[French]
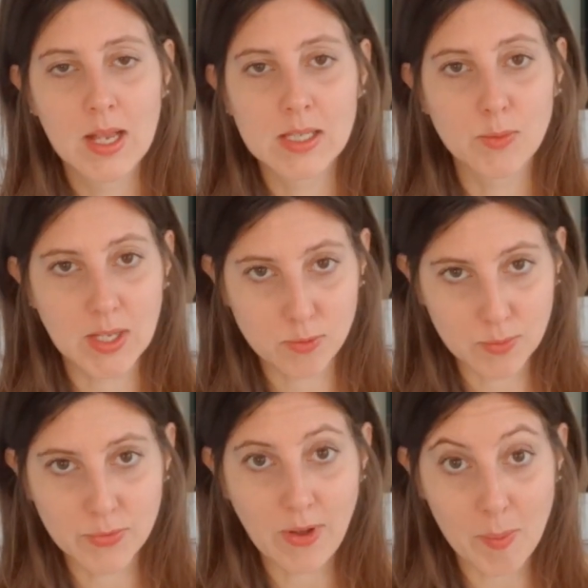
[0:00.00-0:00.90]
Si vous êtes
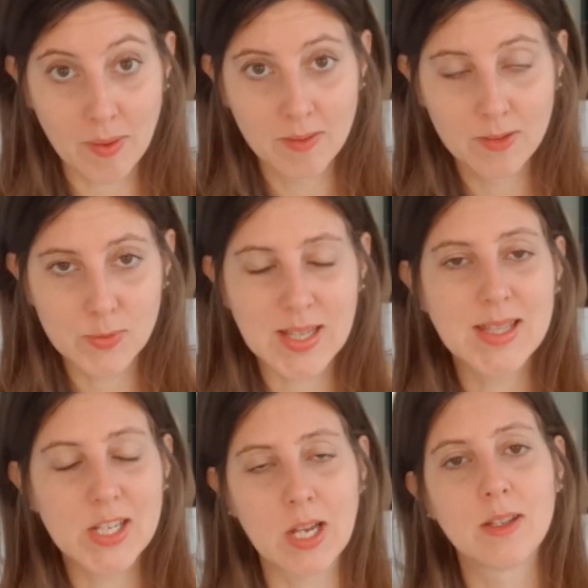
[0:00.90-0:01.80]
une femme, vous êtes
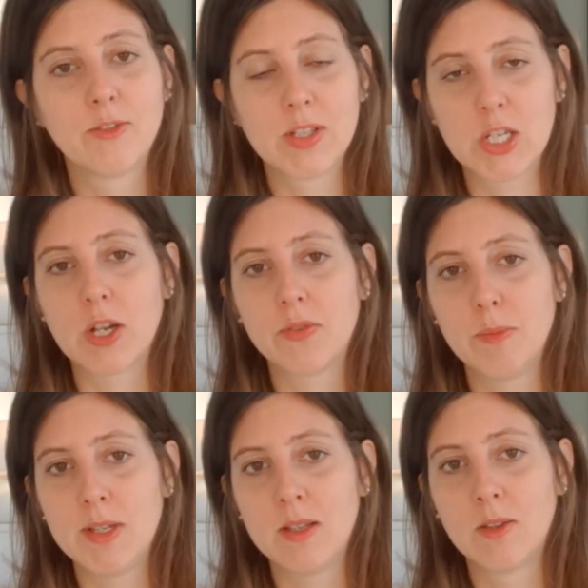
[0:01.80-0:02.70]
déjà, déjà
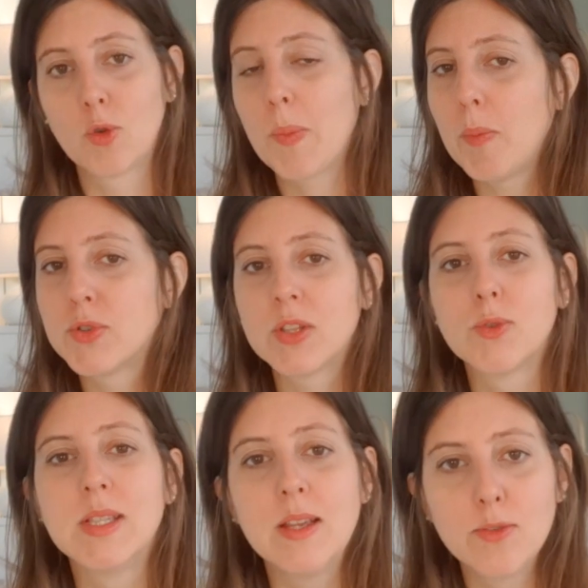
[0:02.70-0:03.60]
féminine. Donc pas besoin de
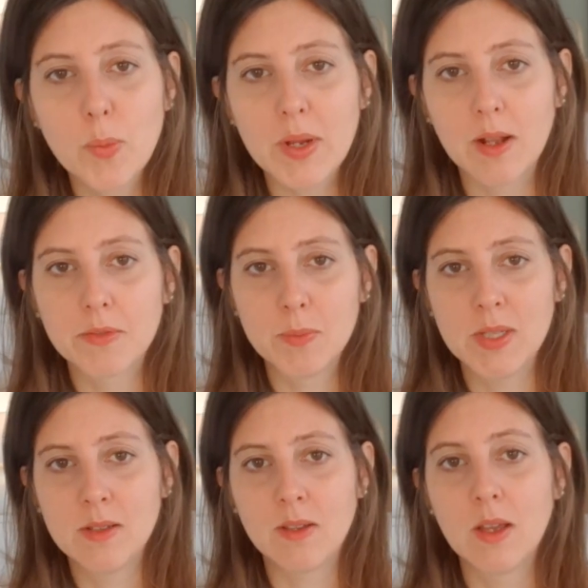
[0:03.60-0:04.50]
développer la
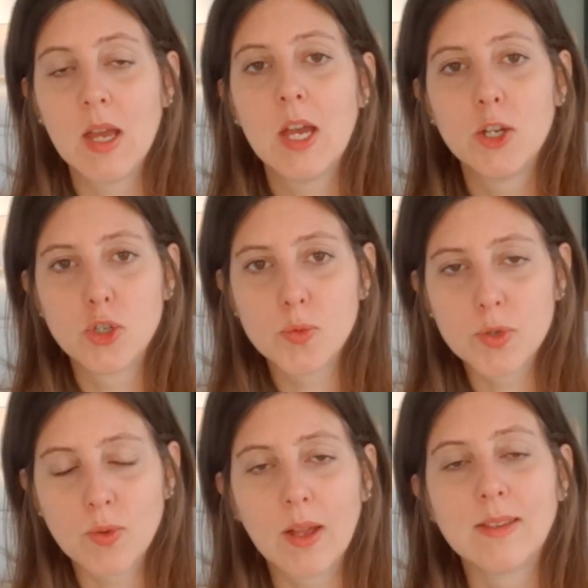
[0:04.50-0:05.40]
féminité, juste
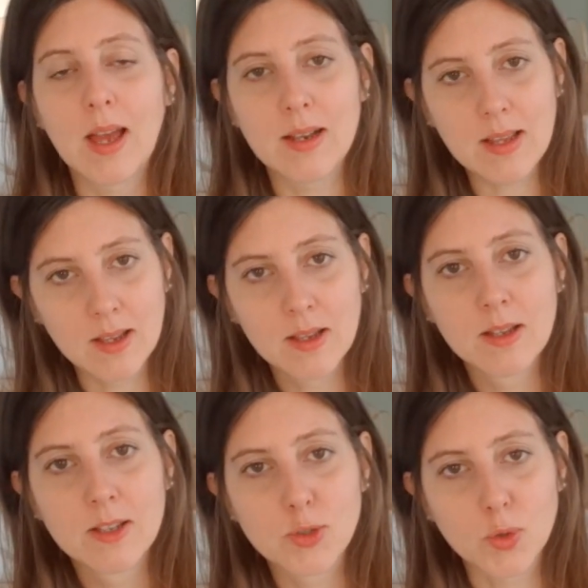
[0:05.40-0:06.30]
besoin d'aller
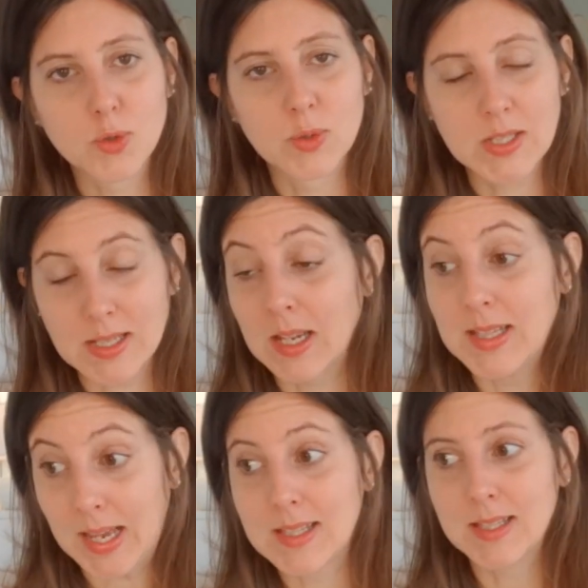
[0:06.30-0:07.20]
sur ce, c'est-à-dire
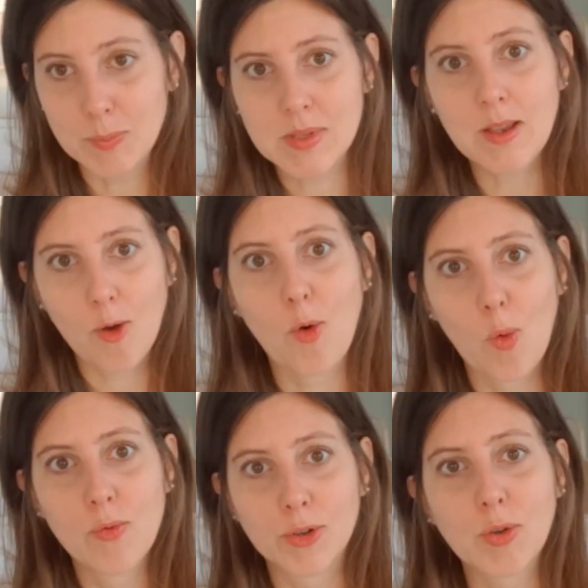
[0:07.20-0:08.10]
d'accepter en
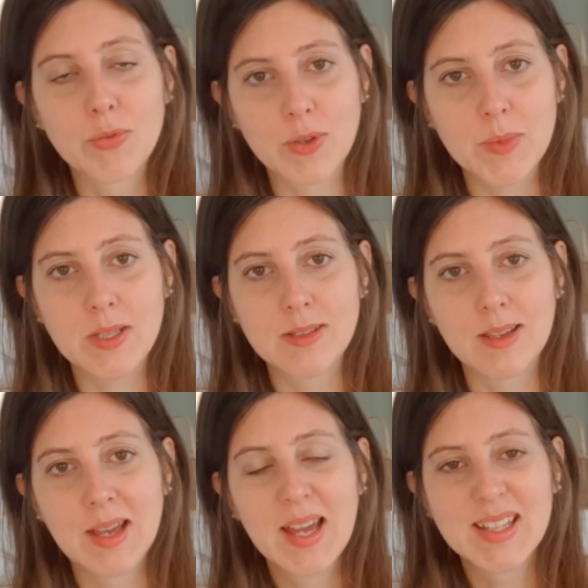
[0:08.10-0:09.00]
gros votre
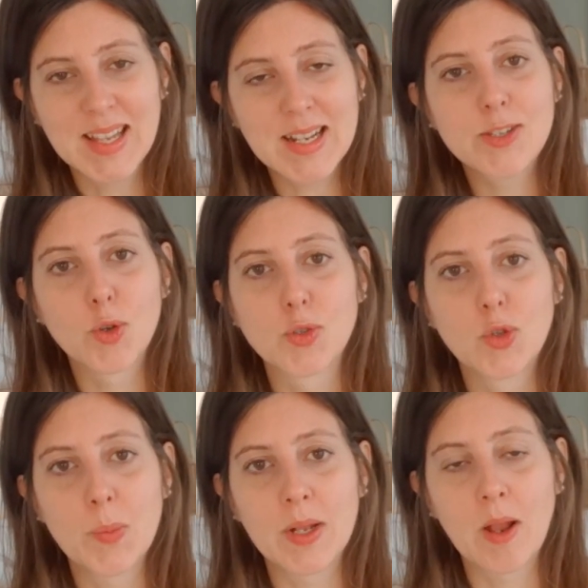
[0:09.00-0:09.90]
féminité, d'aller sur ce
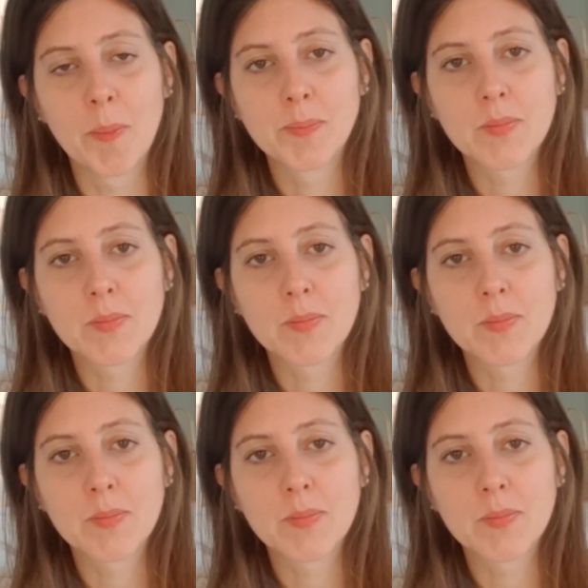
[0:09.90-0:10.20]
domaine-là.